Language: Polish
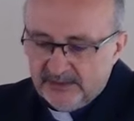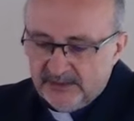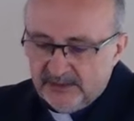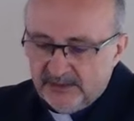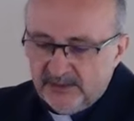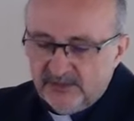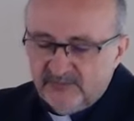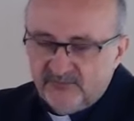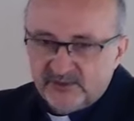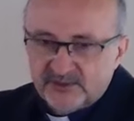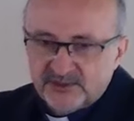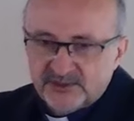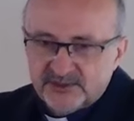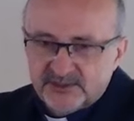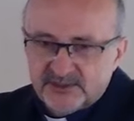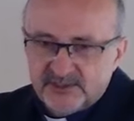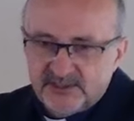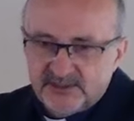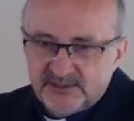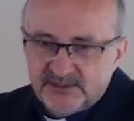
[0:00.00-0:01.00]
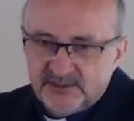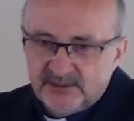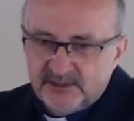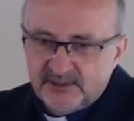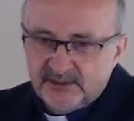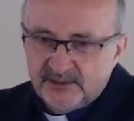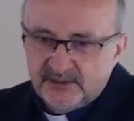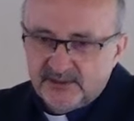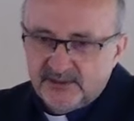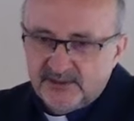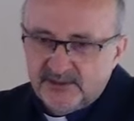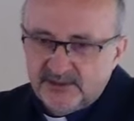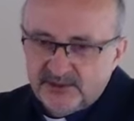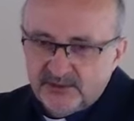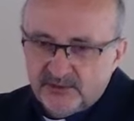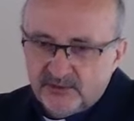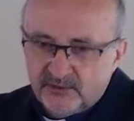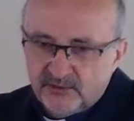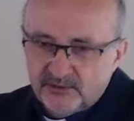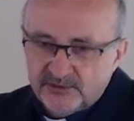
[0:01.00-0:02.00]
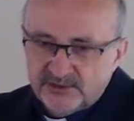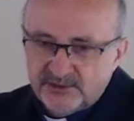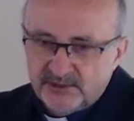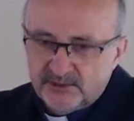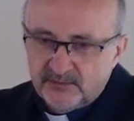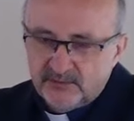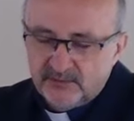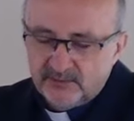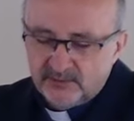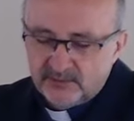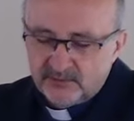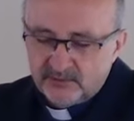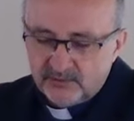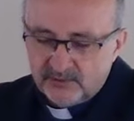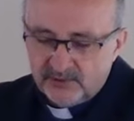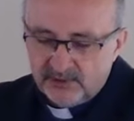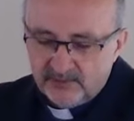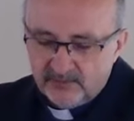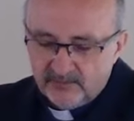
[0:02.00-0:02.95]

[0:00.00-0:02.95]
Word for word: i wiersz trzeci, gdy idzie o rozdział drugi.